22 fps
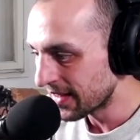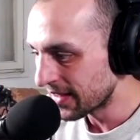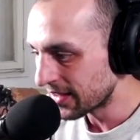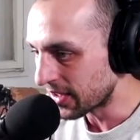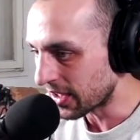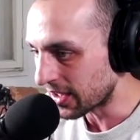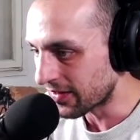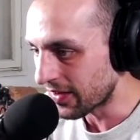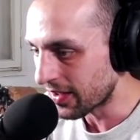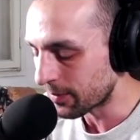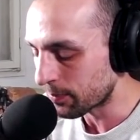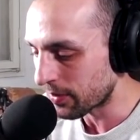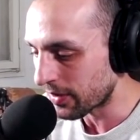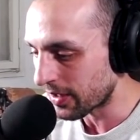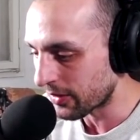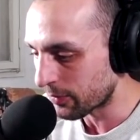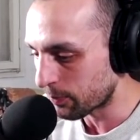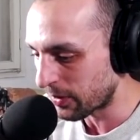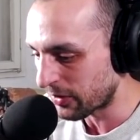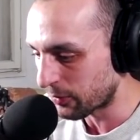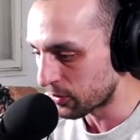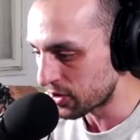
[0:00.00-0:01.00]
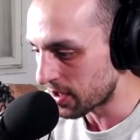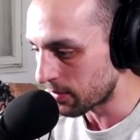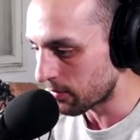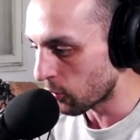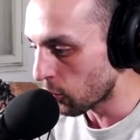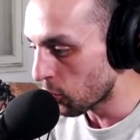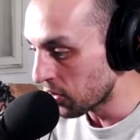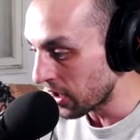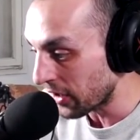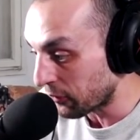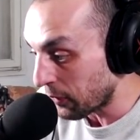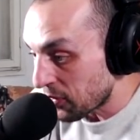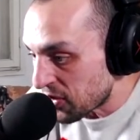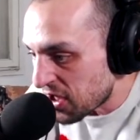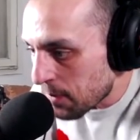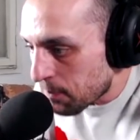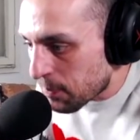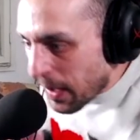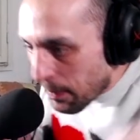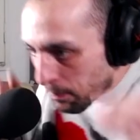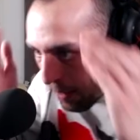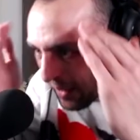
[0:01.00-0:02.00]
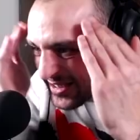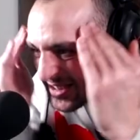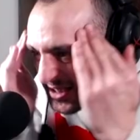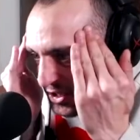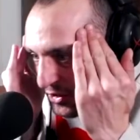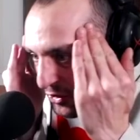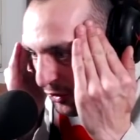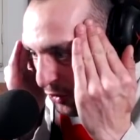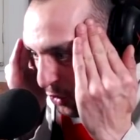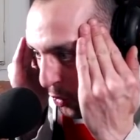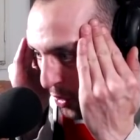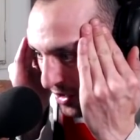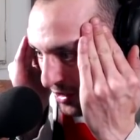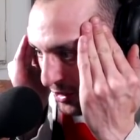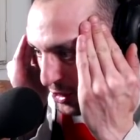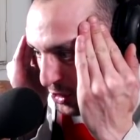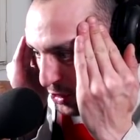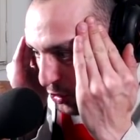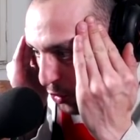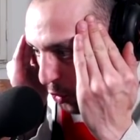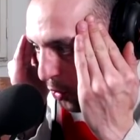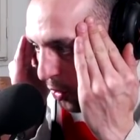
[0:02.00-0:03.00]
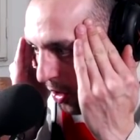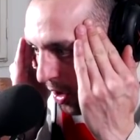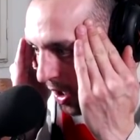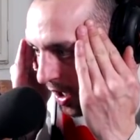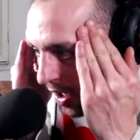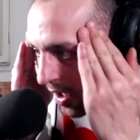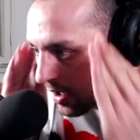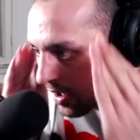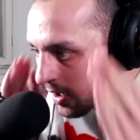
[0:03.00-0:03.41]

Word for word: Так, давай посмотрим. У нас вообще пропал сезон! Что?